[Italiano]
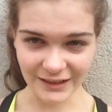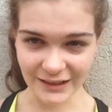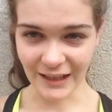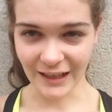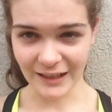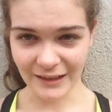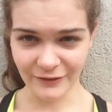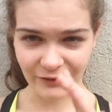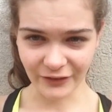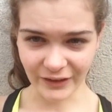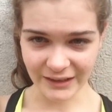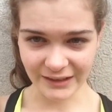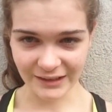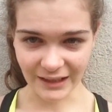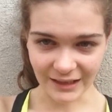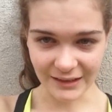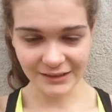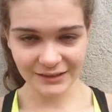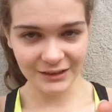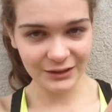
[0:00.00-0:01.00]
ed è
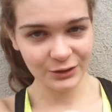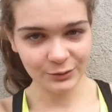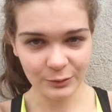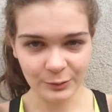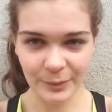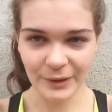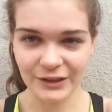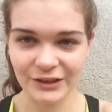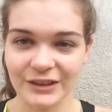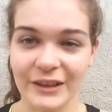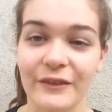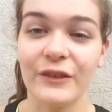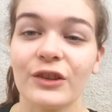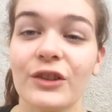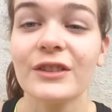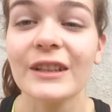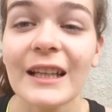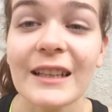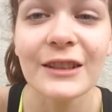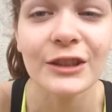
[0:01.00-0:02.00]
fantastico, mi piace
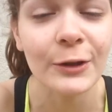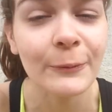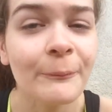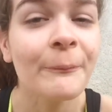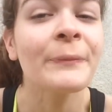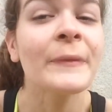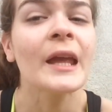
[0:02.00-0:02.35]
davvero tanto.